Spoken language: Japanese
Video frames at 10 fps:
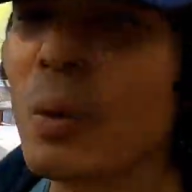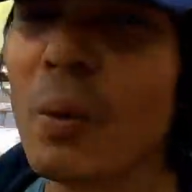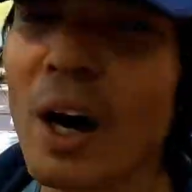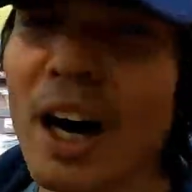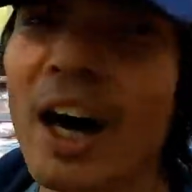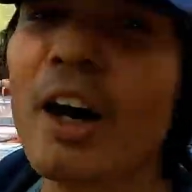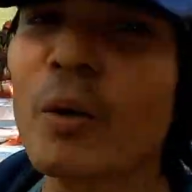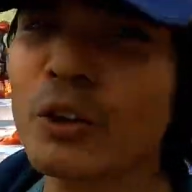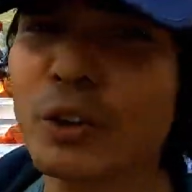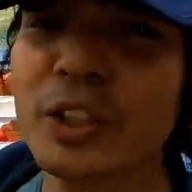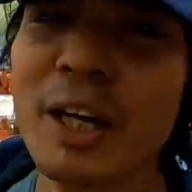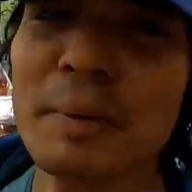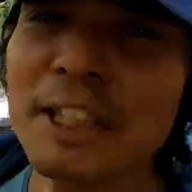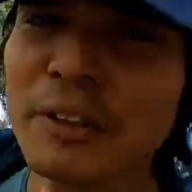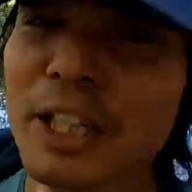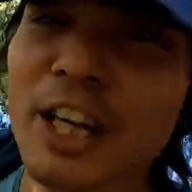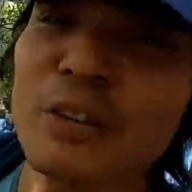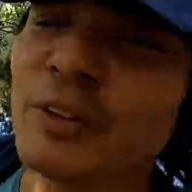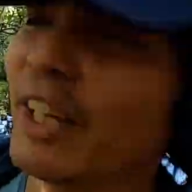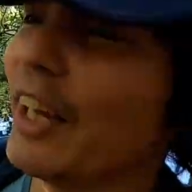後は、この水位がめちゃくちゃ上が
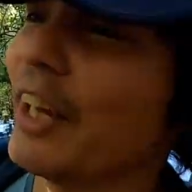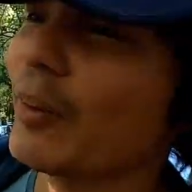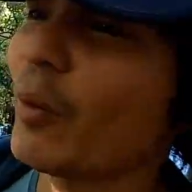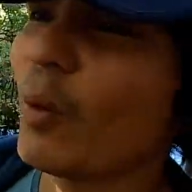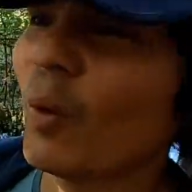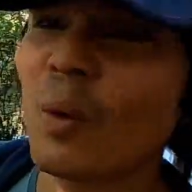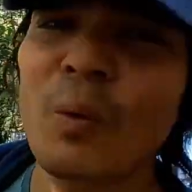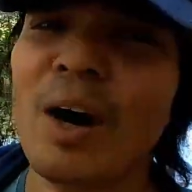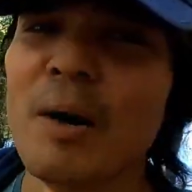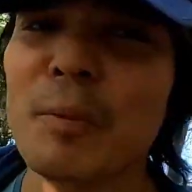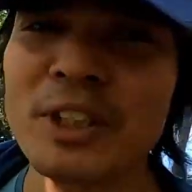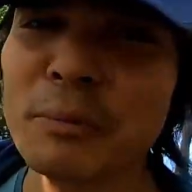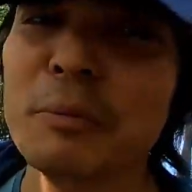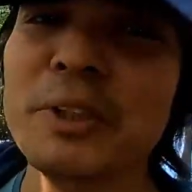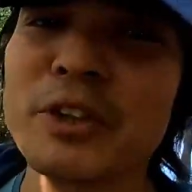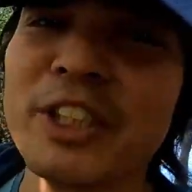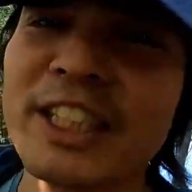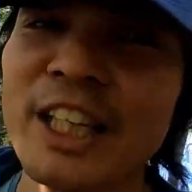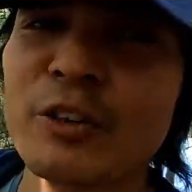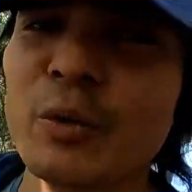るんで、ここはもう全部水に
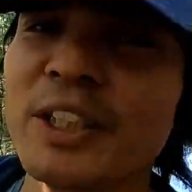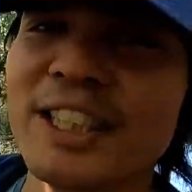浸かるそうで